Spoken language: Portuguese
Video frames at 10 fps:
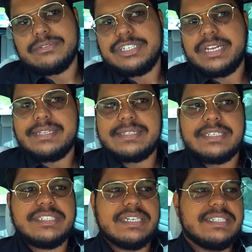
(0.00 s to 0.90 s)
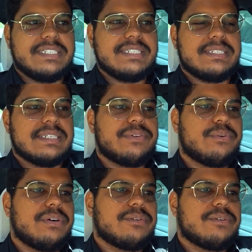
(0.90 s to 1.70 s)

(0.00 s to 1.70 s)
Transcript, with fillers: o gerente esteja negligenciando alguma